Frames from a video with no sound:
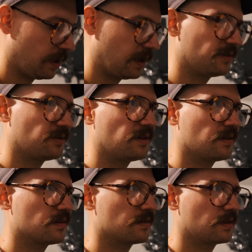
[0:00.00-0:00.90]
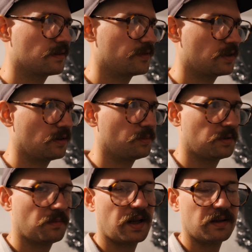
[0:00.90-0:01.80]
ale to nie jest zazwyczaj
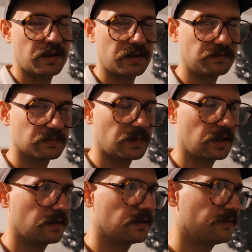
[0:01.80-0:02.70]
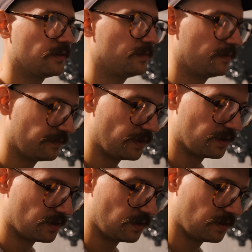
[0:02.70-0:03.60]
optymalne dla filmów, więc
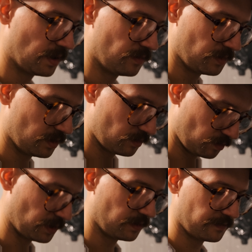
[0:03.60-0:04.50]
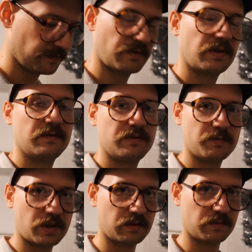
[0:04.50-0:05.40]
jeżeli chcemy mieć super wywołany
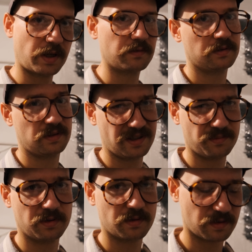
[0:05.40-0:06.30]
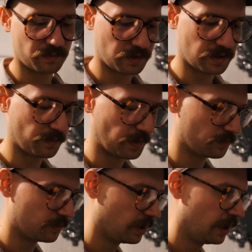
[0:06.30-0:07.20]
film czarno-biały, to najlepiej to zrobić
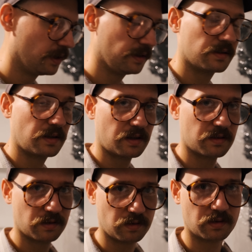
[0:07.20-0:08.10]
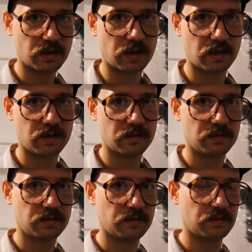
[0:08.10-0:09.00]
samemu. Jest taka stronka
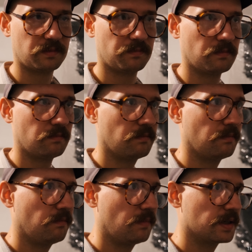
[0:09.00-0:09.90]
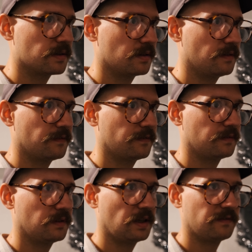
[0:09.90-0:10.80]
y, Massive
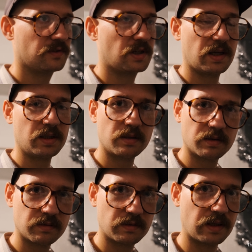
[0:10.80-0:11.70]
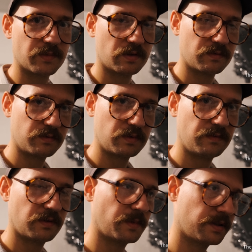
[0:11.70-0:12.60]
Dev Chart, tam są
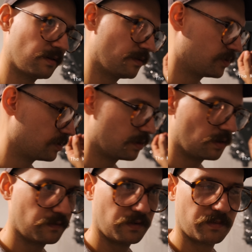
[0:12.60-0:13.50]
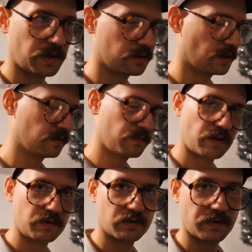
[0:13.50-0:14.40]
informacje o wszystkich filmach
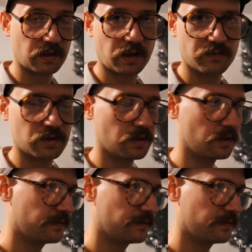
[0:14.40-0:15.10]
czarno-białych świata i wszystkich